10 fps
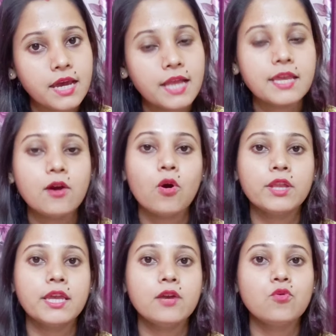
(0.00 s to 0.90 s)
সেখানে
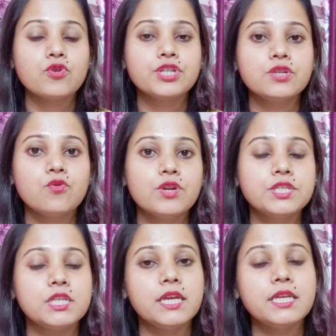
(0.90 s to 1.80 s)
অনেকে কোশ্চেন
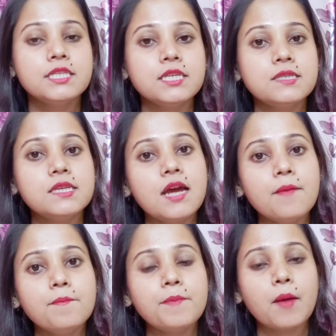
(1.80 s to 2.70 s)
করেছিলে যে
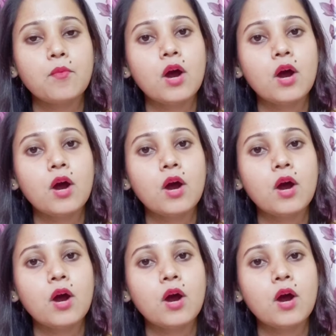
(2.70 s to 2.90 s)
সিরাম